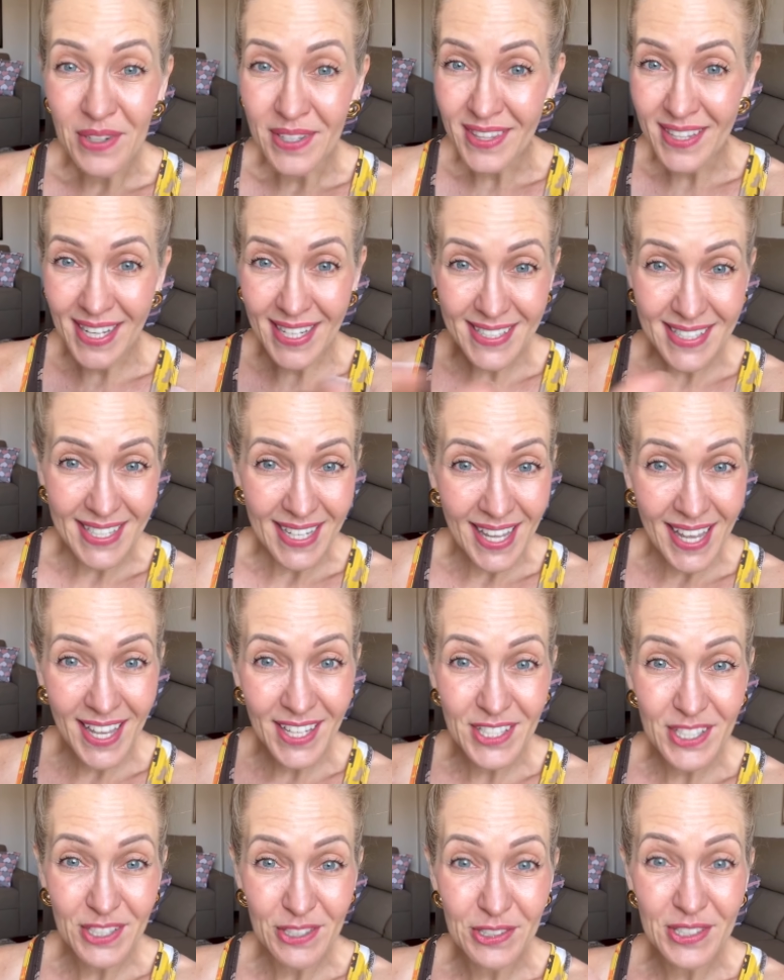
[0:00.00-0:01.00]
nas
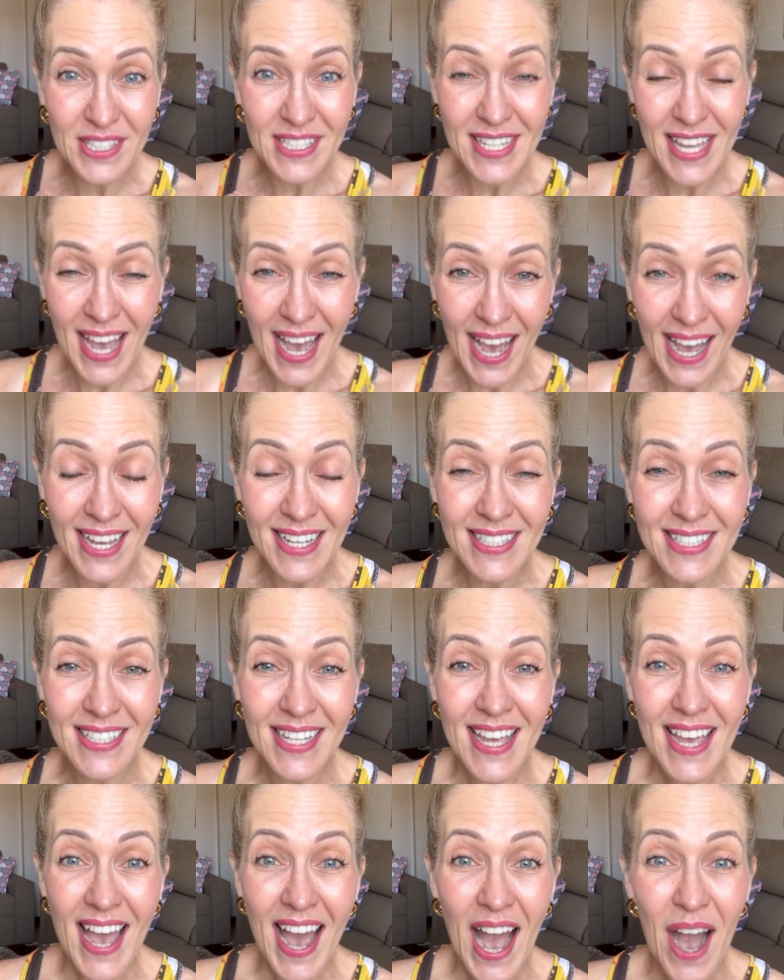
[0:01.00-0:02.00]
redes sociais
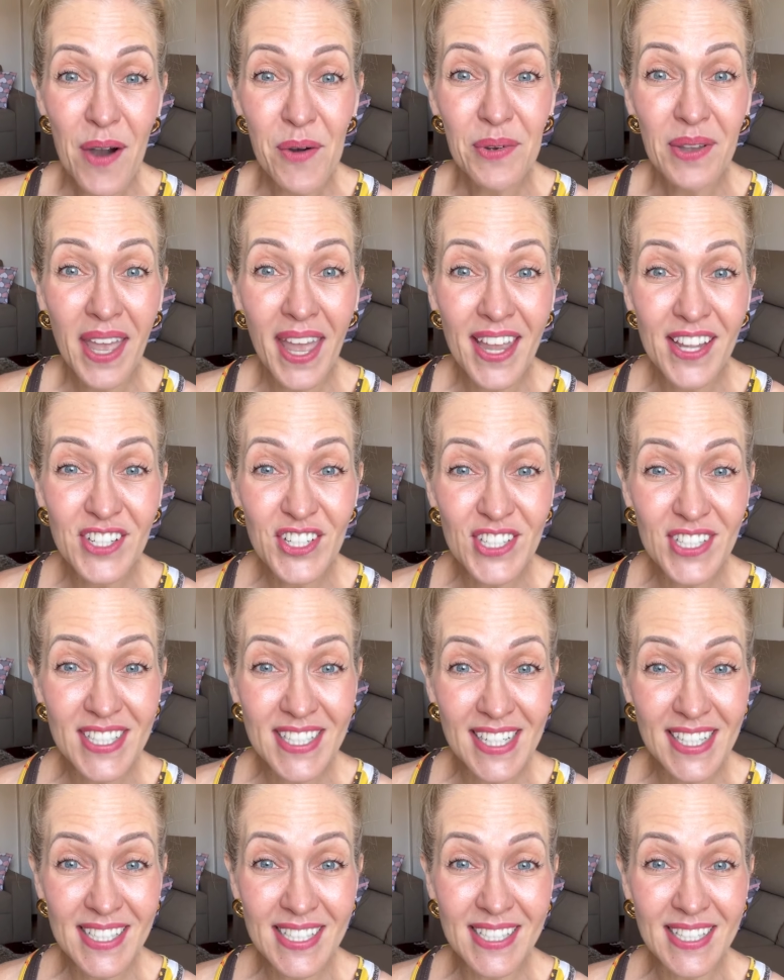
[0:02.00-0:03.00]
alguém
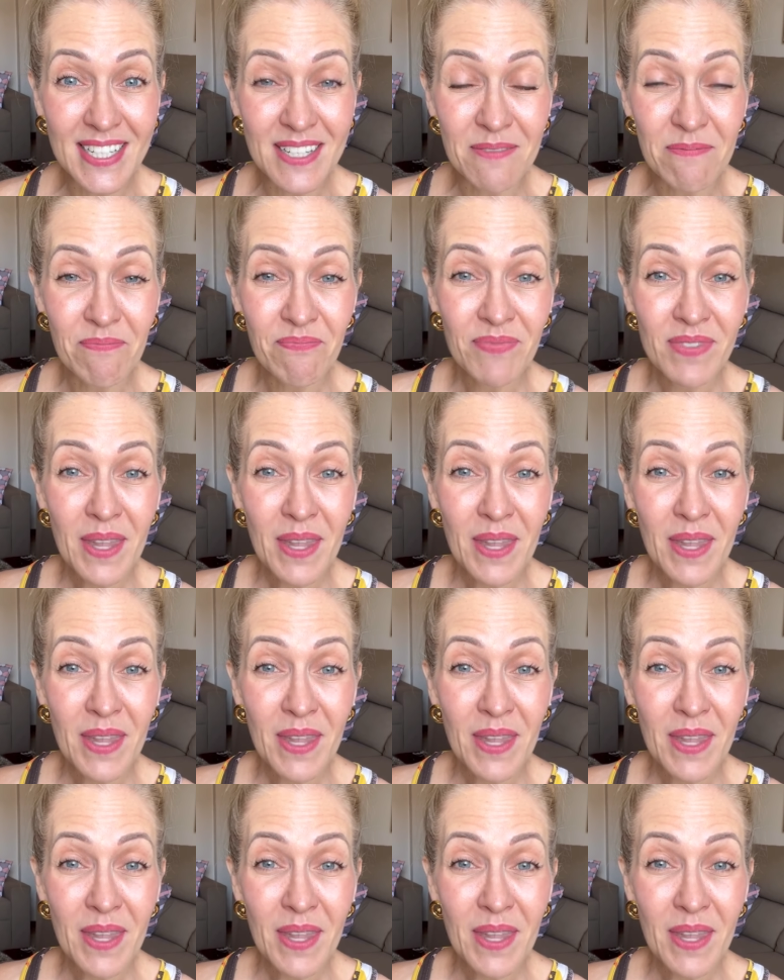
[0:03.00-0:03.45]
dizer assim: